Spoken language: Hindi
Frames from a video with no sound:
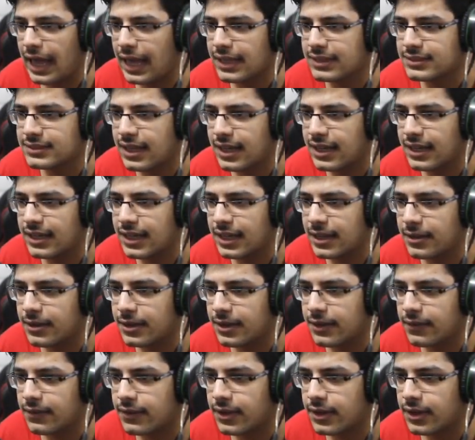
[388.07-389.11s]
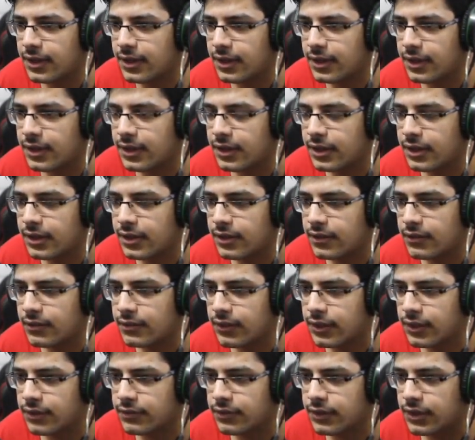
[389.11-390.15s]
सारे यहीं खड़े हुए हैं
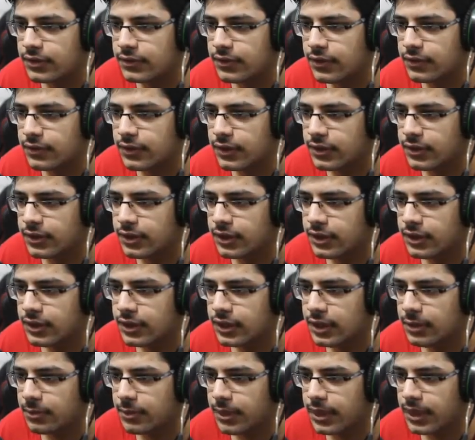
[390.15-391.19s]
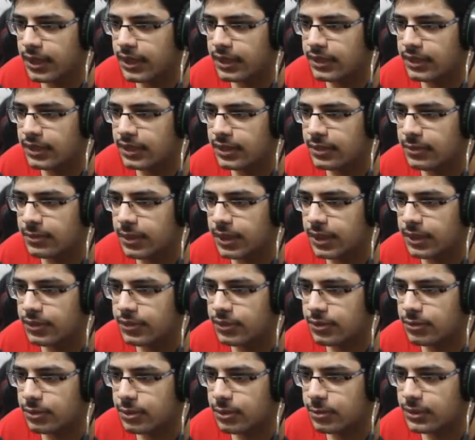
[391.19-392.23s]
फक फक फक फक ये मारेगा तीर है
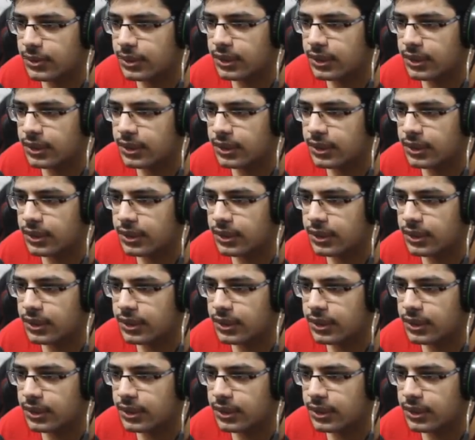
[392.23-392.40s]
जो नहीं पता